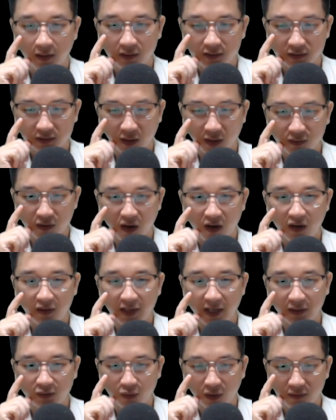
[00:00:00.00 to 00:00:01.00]
sau đó
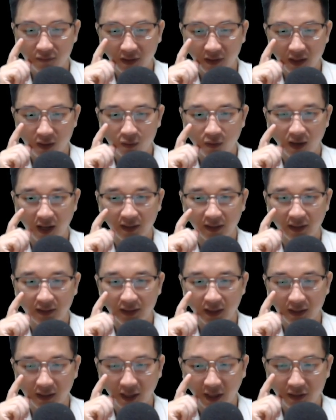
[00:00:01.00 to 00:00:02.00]
Đế Tuấn và Đông Hoàng lại
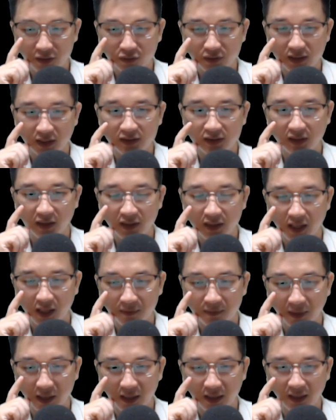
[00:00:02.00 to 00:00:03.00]
thiết kế cho chấn giới
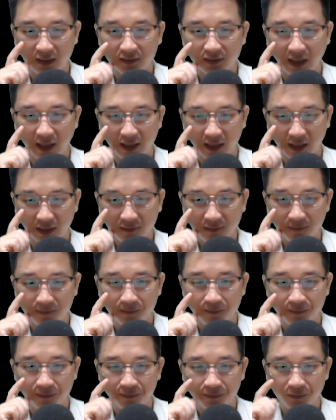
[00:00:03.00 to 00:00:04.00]
thiền bì đến tay hắn.
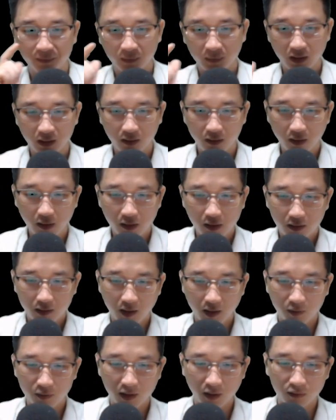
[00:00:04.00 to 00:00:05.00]

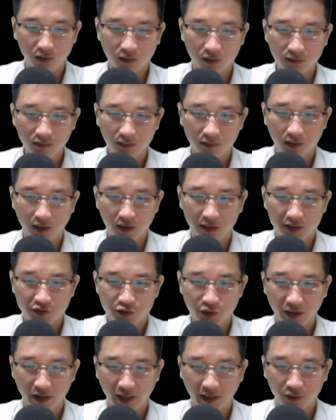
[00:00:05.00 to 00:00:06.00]
Không không đúng,
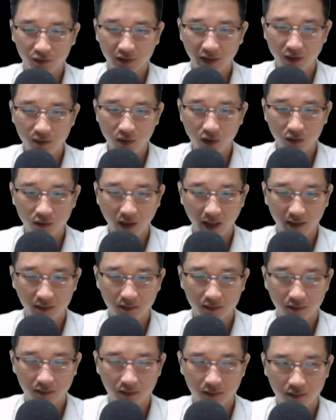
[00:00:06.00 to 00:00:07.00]
chuyện này còn thiếu một đoạn.
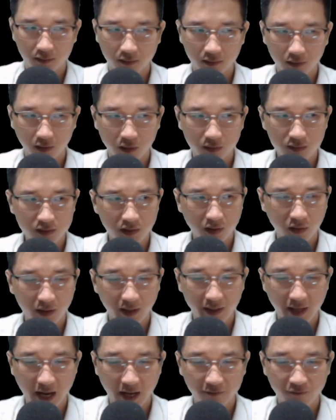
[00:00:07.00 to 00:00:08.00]
Đúng rồi
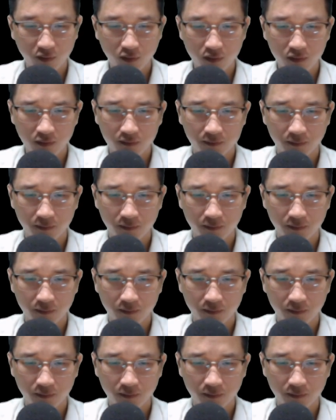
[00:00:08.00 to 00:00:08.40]
là Đại Vũ.